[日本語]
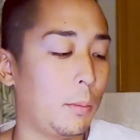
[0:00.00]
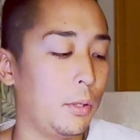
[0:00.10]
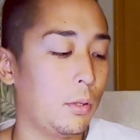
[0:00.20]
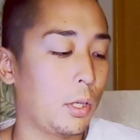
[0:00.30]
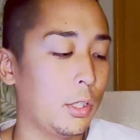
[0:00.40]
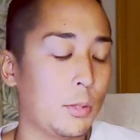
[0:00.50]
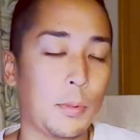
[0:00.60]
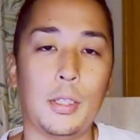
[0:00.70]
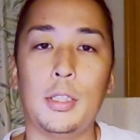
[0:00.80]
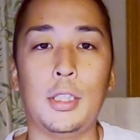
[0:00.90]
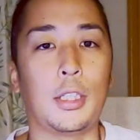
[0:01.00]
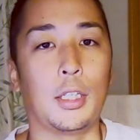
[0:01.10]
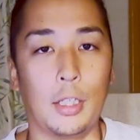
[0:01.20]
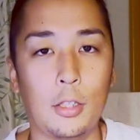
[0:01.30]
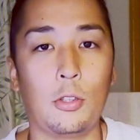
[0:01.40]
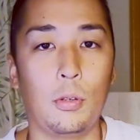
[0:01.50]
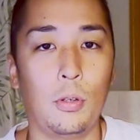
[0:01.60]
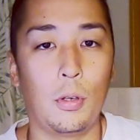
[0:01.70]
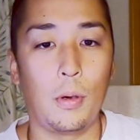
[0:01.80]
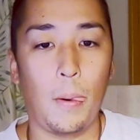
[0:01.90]
かめるのが一番いいかなと
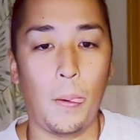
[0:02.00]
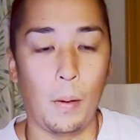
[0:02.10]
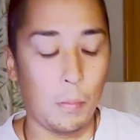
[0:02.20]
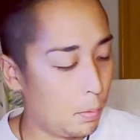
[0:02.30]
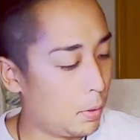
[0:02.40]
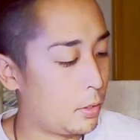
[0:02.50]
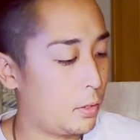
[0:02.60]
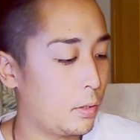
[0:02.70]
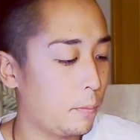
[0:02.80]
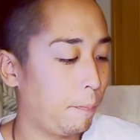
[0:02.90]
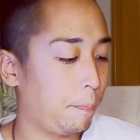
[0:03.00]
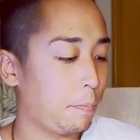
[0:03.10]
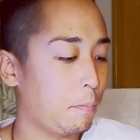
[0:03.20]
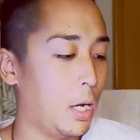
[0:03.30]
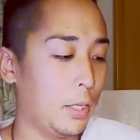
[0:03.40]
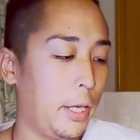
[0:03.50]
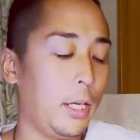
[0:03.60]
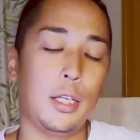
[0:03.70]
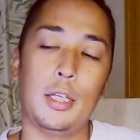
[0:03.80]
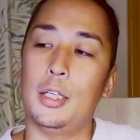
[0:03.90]
思います。まあね